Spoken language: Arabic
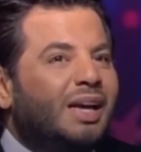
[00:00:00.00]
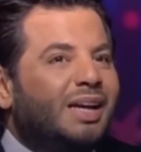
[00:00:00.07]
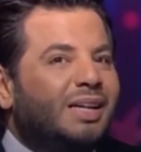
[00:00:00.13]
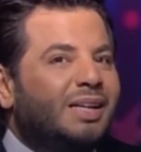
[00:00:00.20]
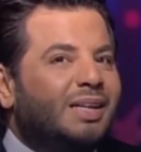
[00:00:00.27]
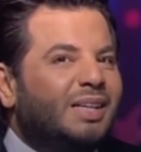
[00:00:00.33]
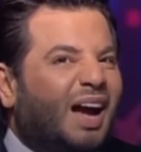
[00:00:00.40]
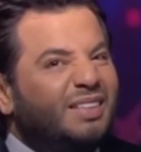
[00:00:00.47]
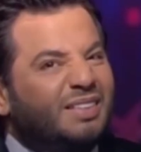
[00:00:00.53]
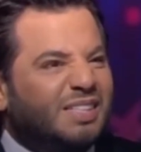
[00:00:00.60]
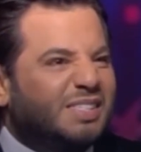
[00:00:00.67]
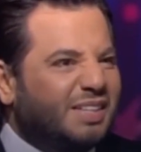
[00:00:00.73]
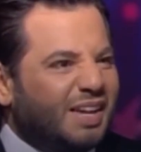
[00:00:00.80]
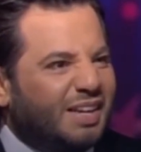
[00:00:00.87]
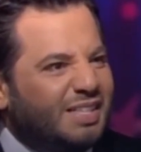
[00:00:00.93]
أه, آه، عنا
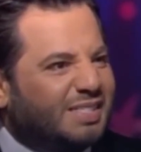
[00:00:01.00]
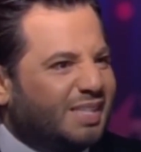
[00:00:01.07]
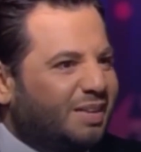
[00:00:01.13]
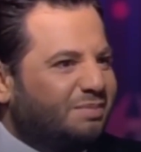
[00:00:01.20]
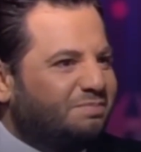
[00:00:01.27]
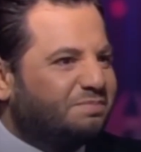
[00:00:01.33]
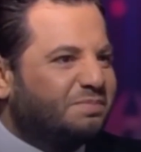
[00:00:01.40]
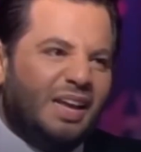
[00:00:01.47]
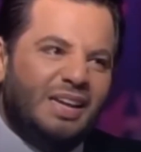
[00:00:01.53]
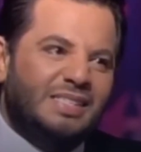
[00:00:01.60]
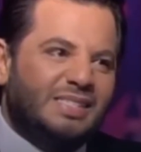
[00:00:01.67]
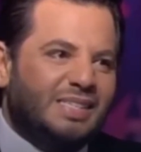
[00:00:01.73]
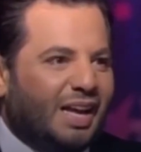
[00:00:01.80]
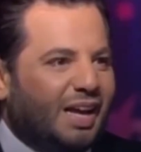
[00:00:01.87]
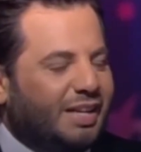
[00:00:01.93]
ست اليسا
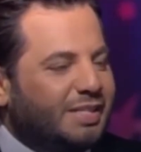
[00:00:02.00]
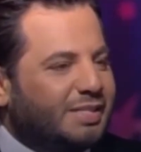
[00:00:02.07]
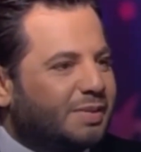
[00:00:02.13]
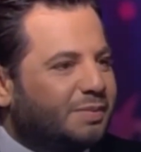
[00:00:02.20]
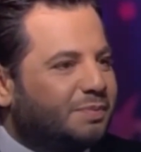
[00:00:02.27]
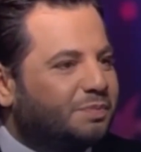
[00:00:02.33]
اليسا عانس